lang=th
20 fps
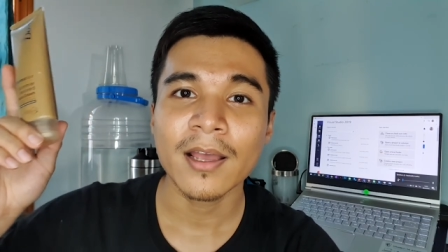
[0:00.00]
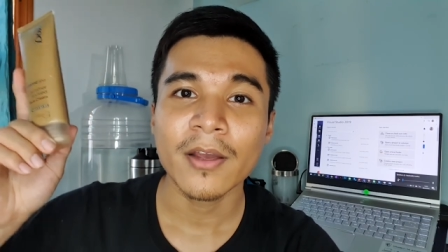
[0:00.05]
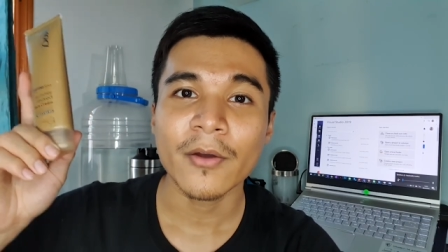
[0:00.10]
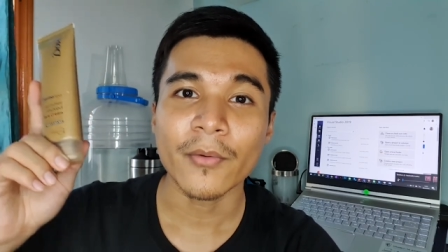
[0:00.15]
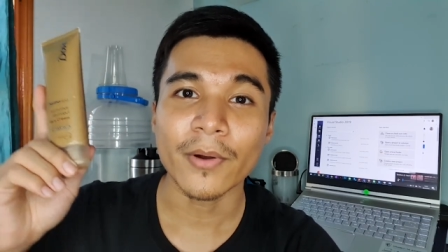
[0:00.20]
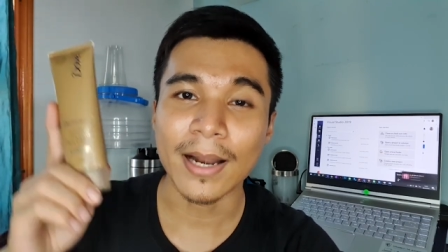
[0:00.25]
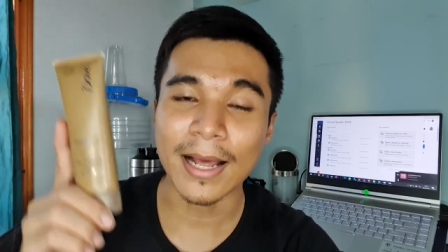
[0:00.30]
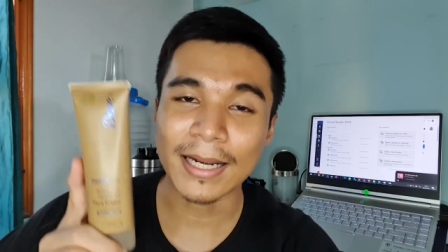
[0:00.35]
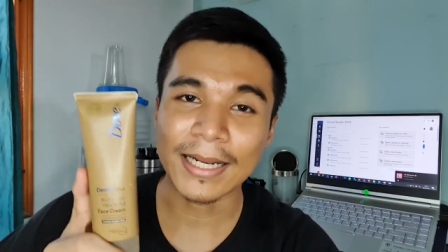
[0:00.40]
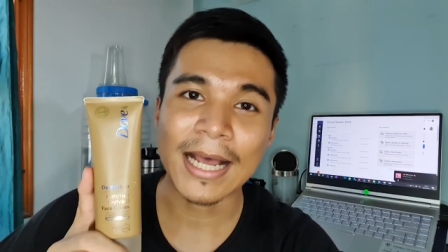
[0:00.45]
เว
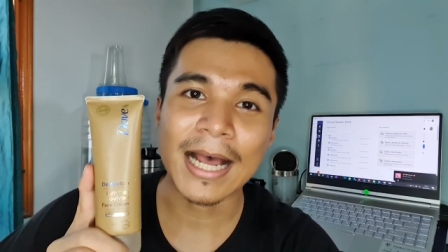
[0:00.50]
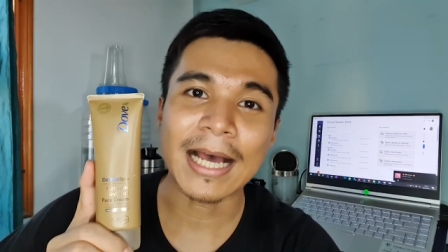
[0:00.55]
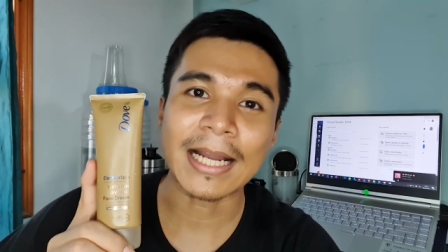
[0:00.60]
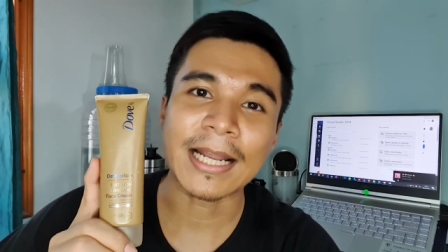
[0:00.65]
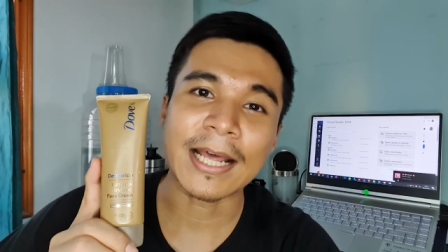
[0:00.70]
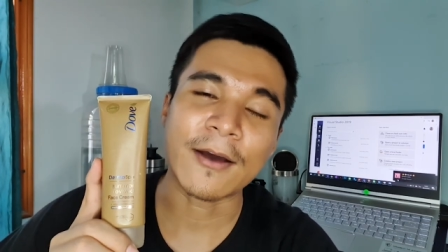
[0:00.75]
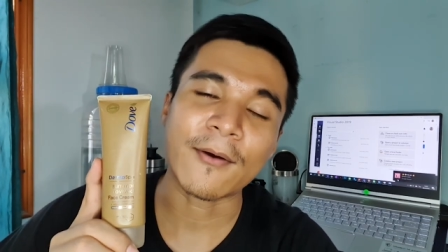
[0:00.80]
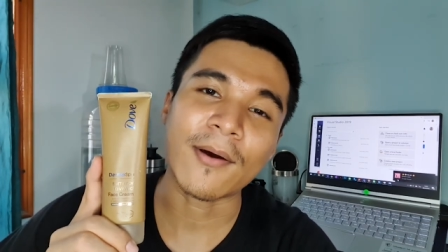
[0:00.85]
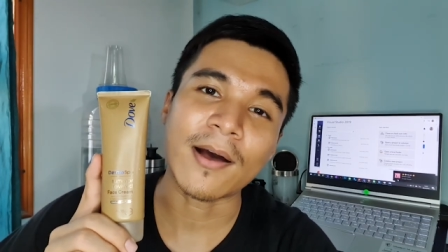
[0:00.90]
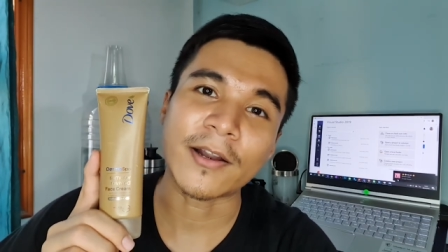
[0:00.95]
ลาทา
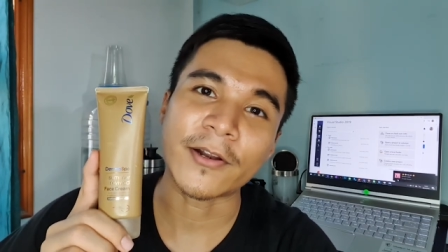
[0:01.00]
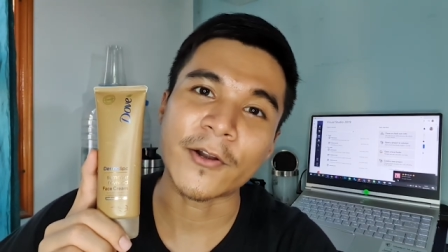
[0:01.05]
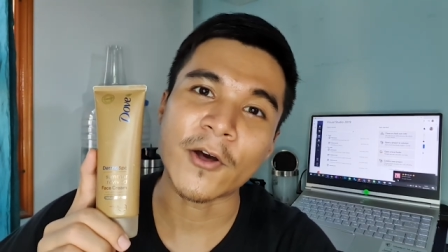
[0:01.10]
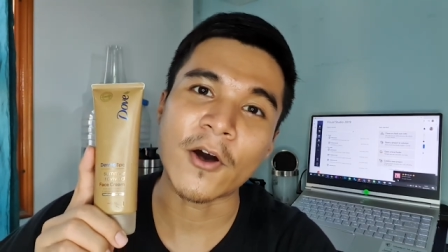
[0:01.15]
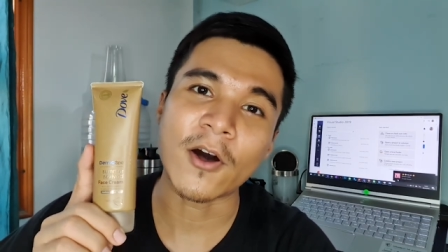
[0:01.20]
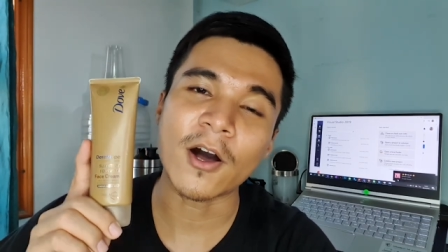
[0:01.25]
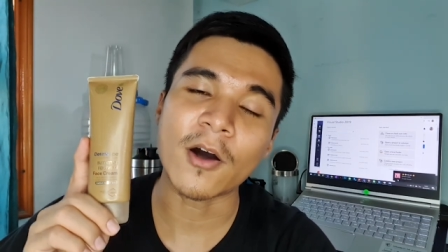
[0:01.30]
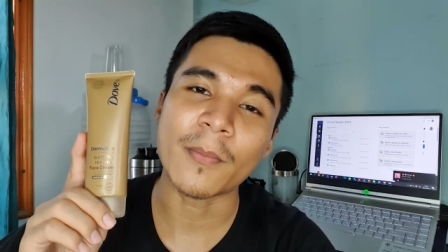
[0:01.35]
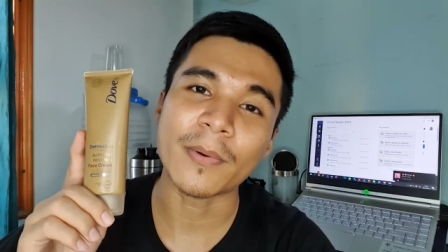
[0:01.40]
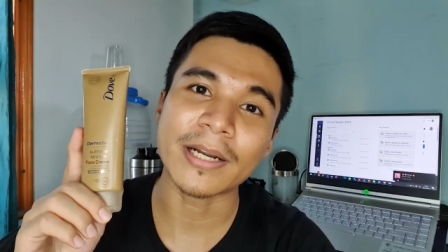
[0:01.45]
แล้วอ่ะ น้อง
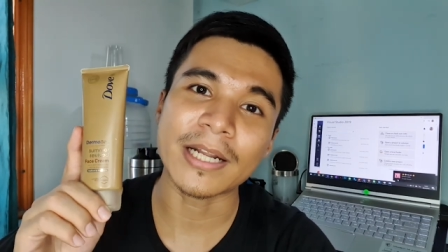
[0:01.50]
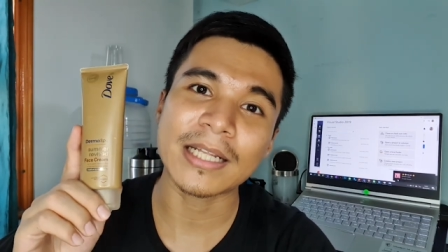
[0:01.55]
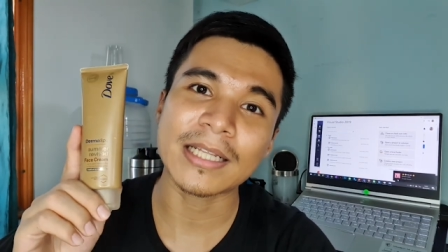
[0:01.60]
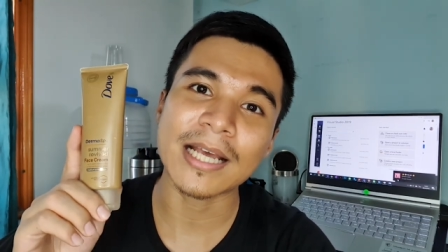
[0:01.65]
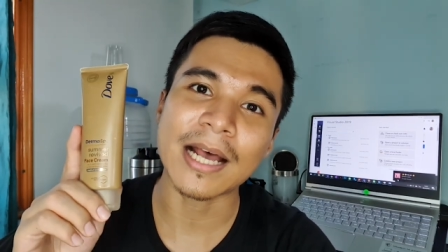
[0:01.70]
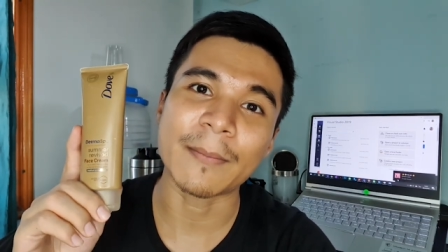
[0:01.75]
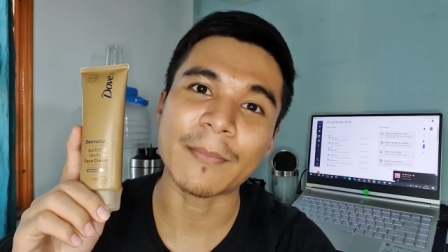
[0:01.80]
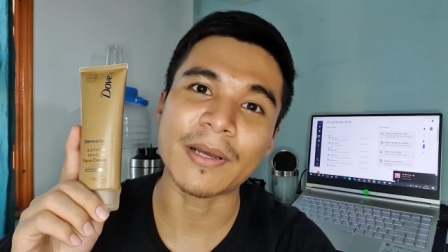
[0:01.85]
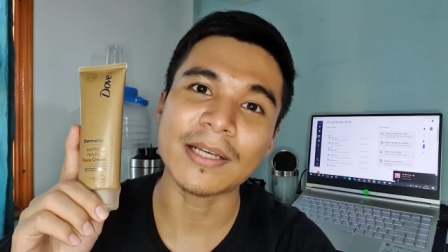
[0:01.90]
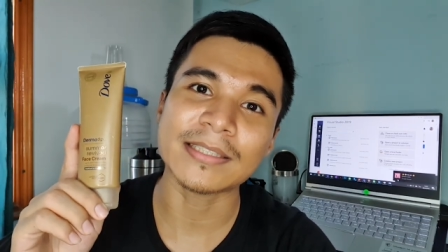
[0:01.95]
เขาไม่ได้
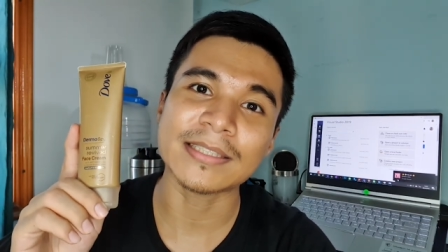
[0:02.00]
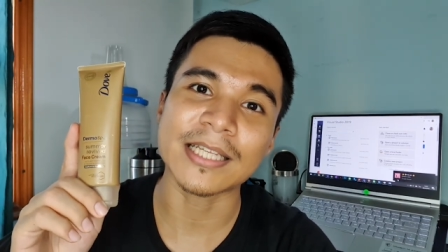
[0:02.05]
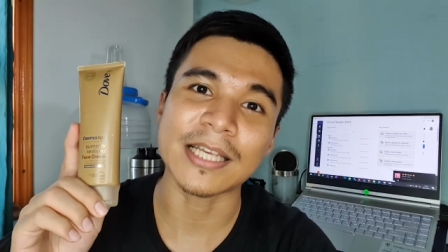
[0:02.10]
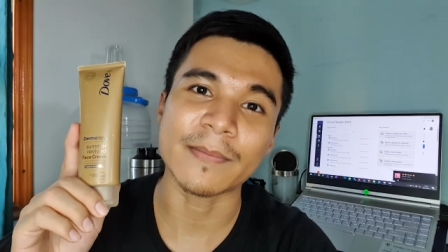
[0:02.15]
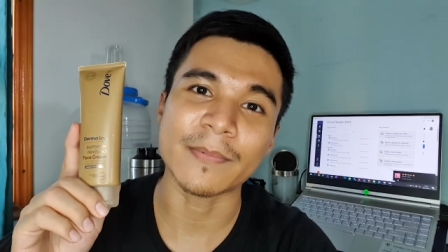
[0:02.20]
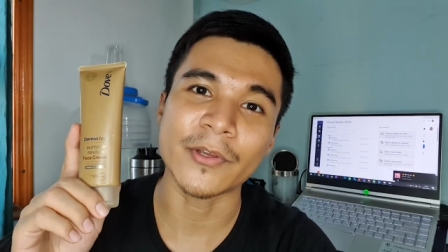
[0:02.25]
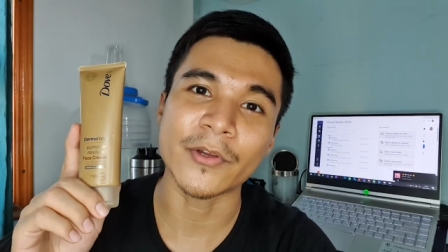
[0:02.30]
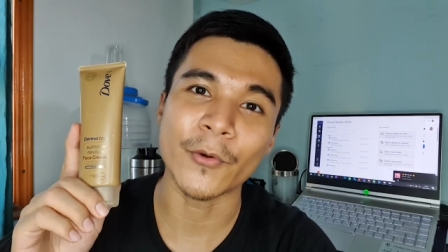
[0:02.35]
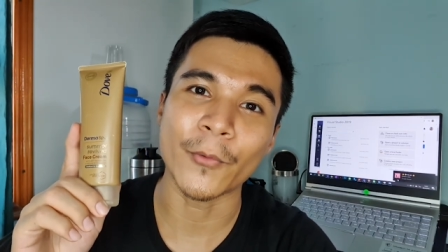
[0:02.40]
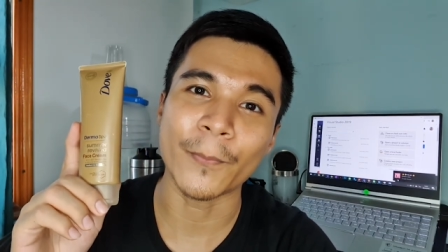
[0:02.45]
ทำให้สี
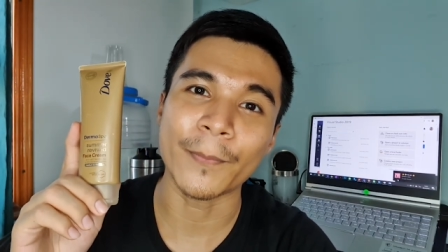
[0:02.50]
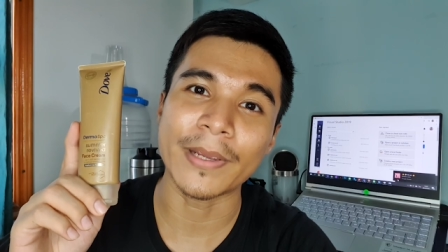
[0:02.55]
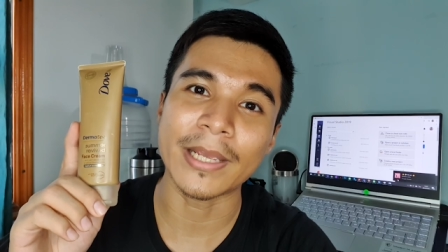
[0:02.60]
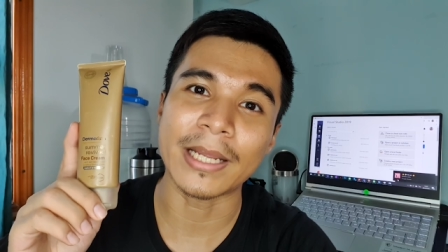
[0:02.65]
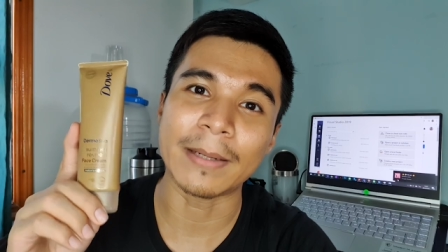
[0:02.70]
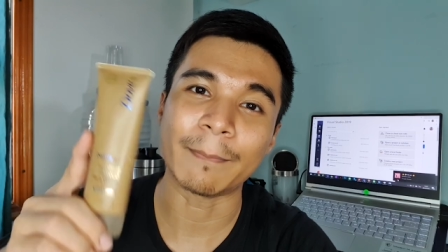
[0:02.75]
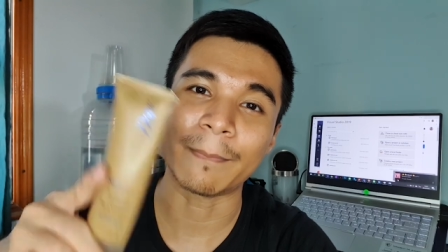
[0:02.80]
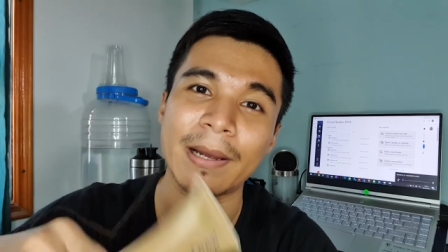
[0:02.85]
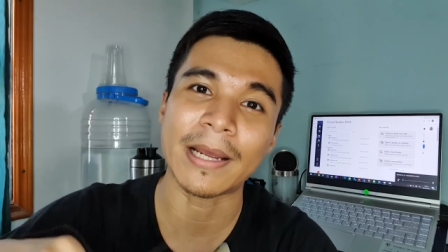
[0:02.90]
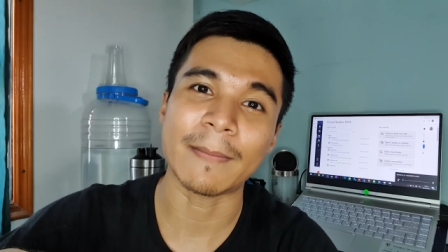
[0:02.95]
ผิวเปลี่ยน
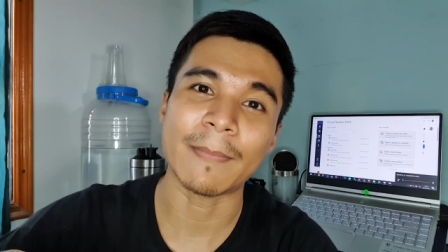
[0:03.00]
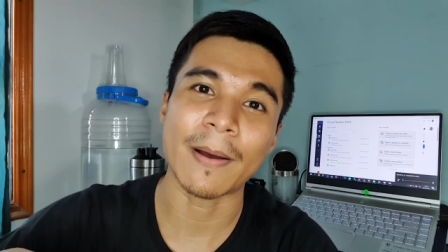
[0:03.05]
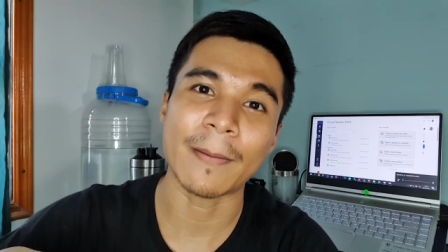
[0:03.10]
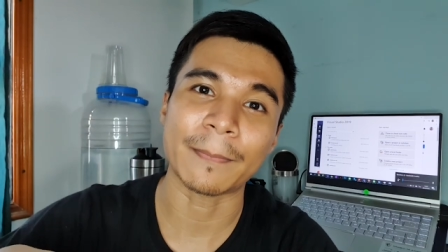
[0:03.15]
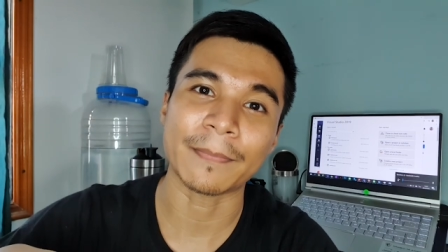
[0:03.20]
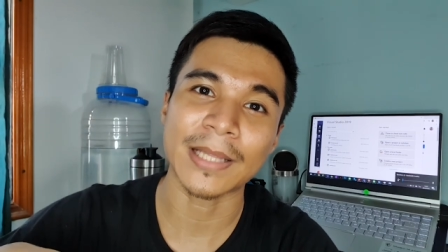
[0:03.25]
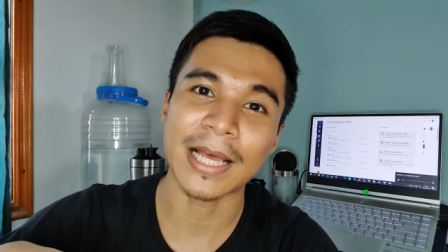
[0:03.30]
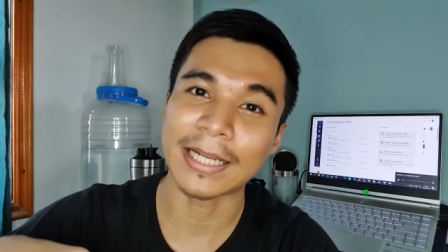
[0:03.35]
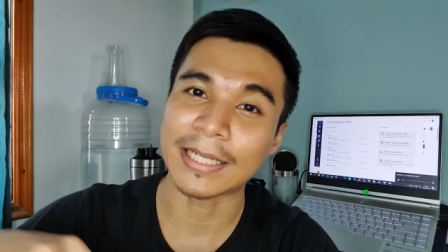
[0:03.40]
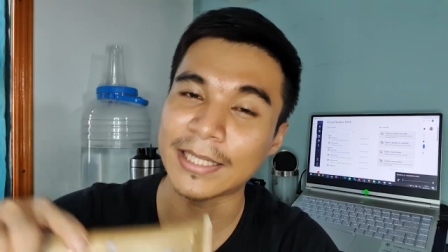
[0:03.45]
ไปแบบ
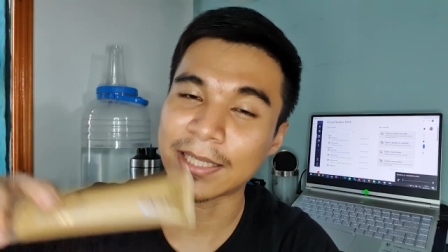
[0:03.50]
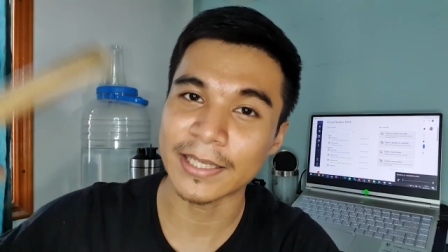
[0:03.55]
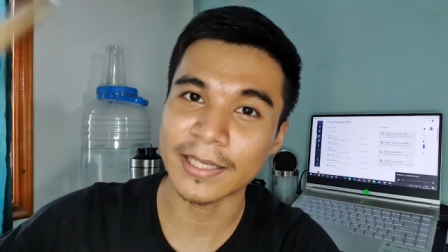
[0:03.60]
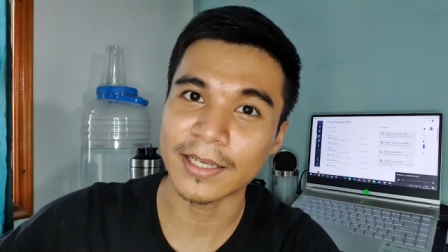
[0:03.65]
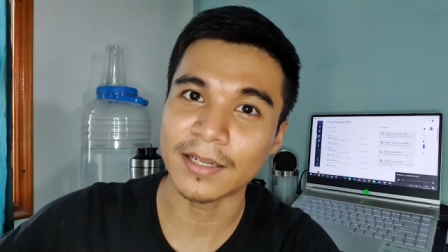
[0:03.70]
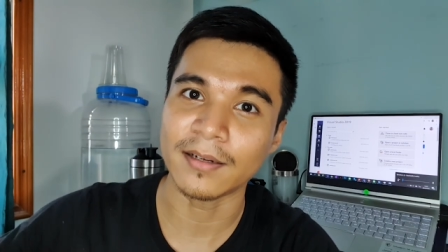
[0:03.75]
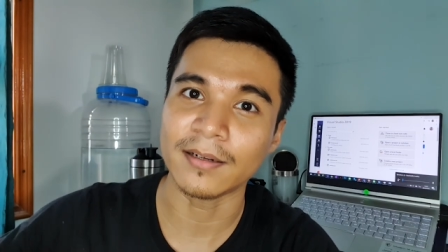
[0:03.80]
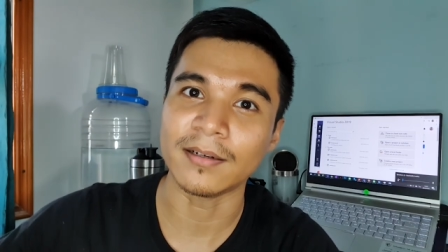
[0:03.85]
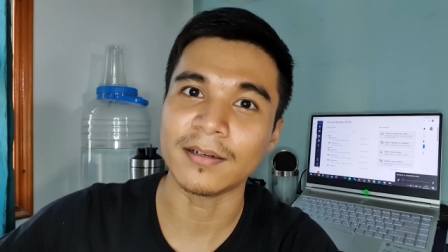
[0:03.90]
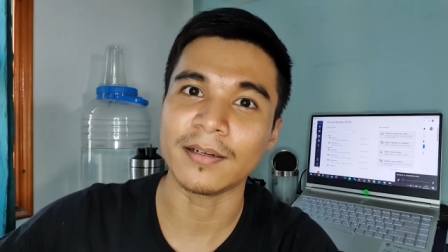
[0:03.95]
ทันที
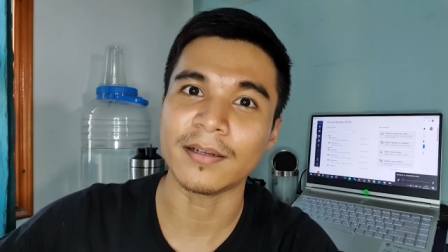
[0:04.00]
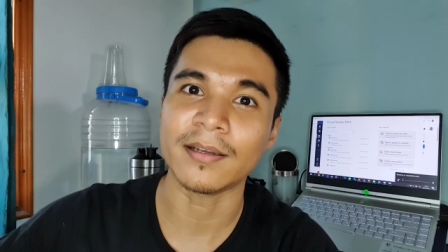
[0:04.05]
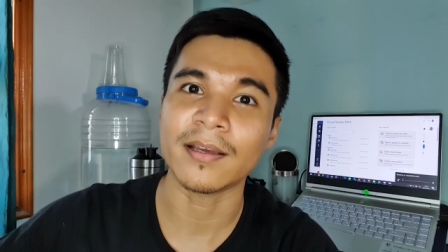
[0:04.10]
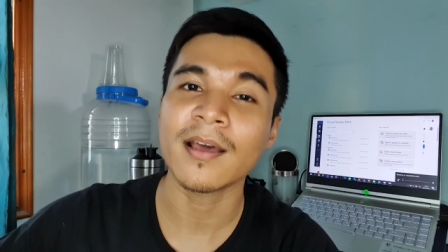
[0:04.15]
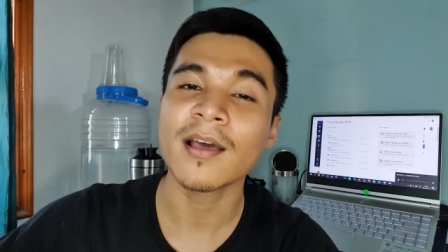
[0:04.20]
เลย